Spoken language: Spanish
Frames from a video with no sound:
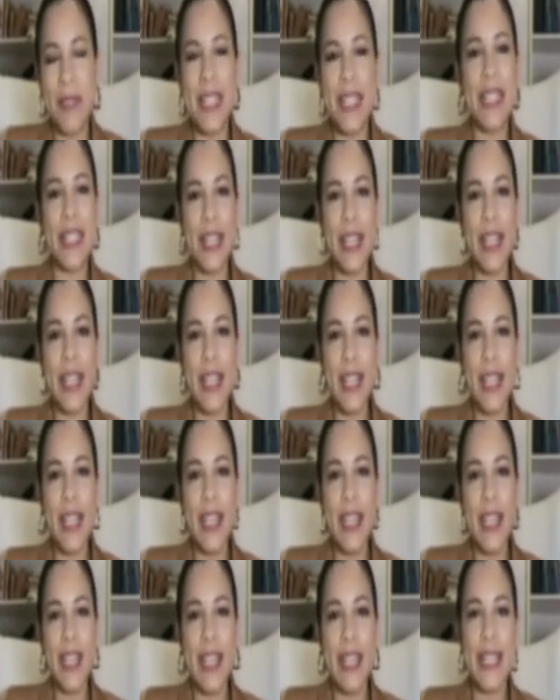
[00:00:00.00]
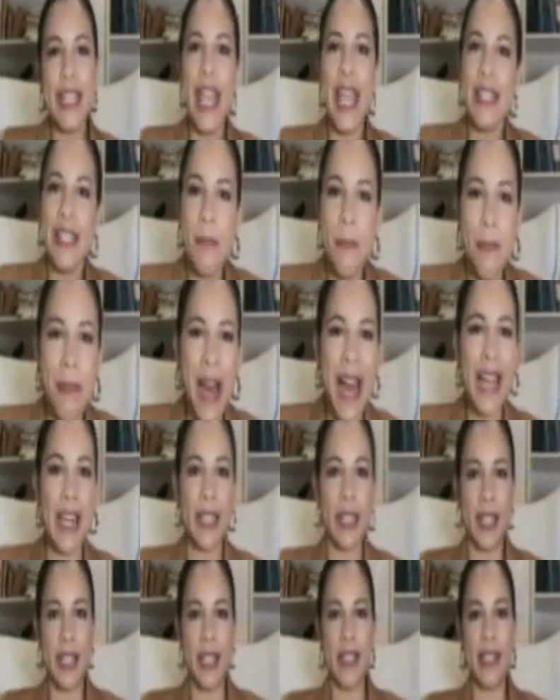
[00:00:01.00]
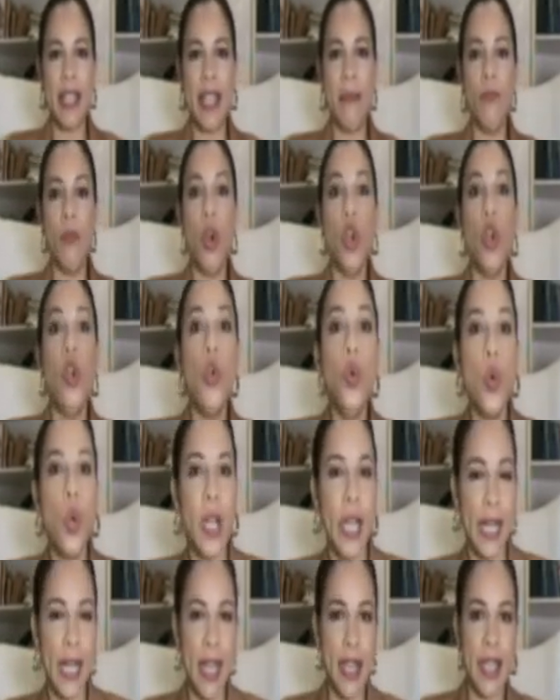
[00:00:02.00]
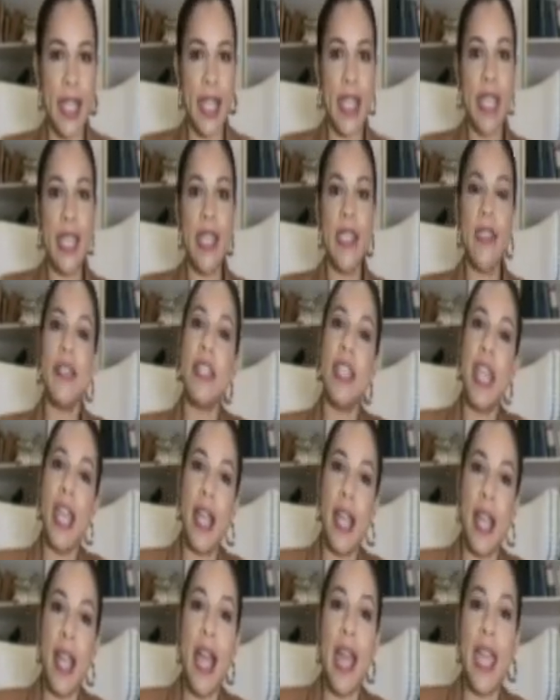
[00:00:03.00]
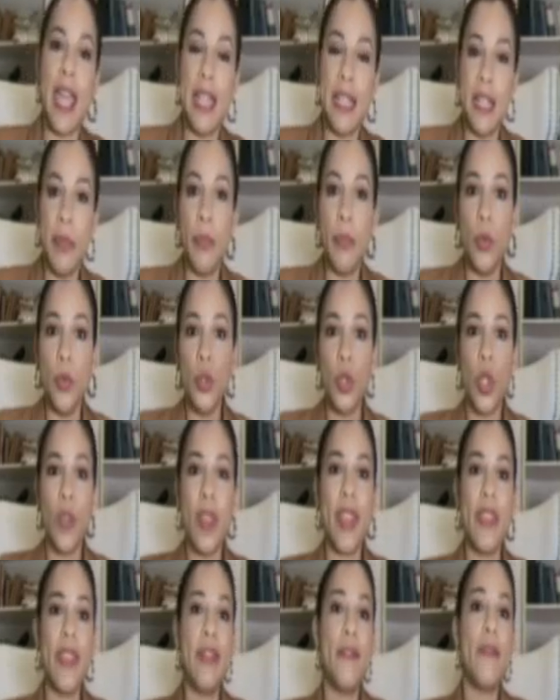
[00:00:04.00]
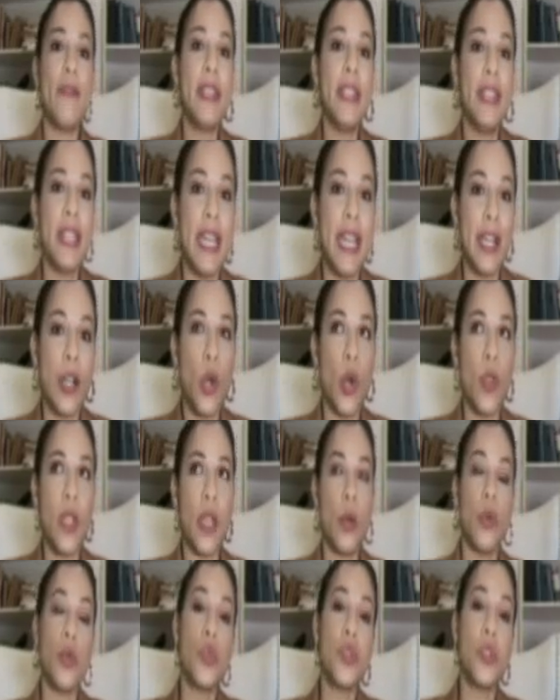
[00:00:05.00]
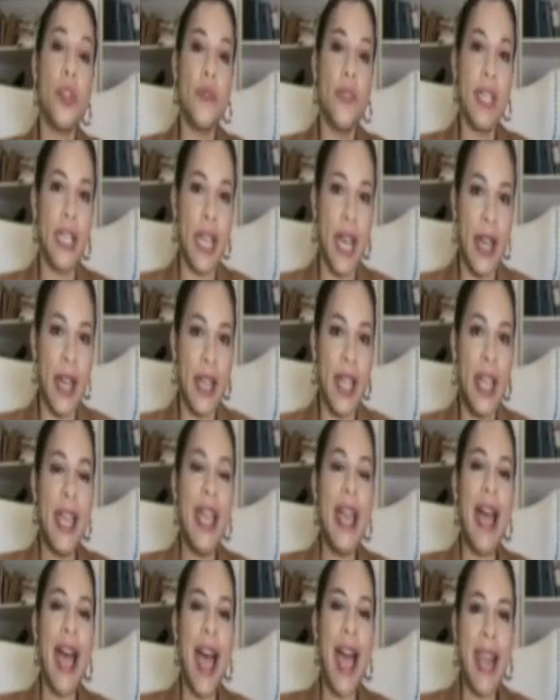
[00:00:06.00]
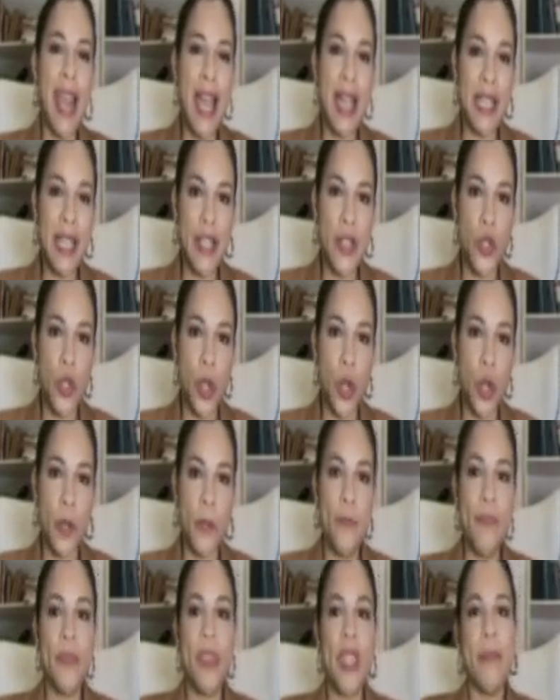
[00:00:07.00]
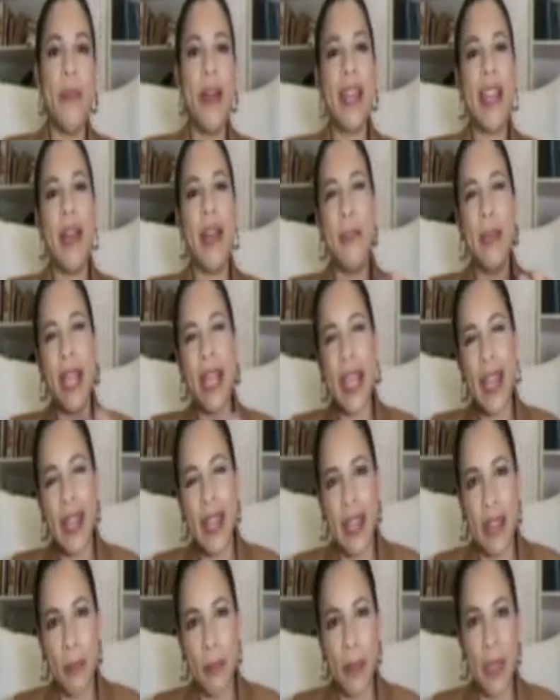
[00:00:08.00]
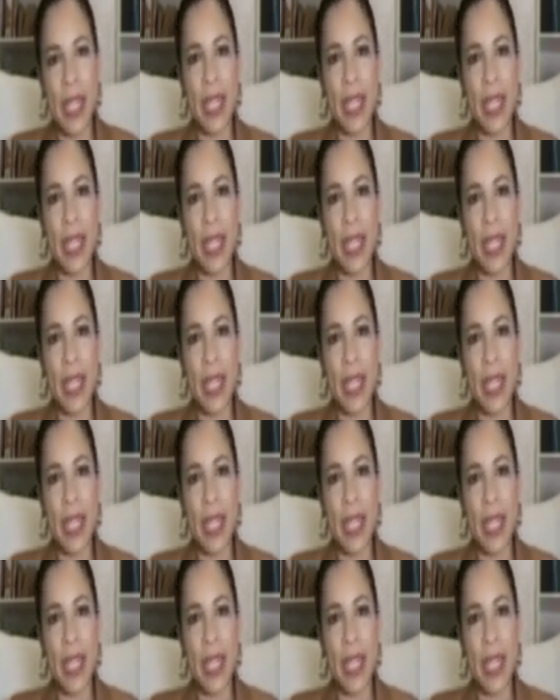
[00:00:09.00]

víctima se hacen parte, se involucran y llegan a este punto de defender o de justificar al agresor para aplacar la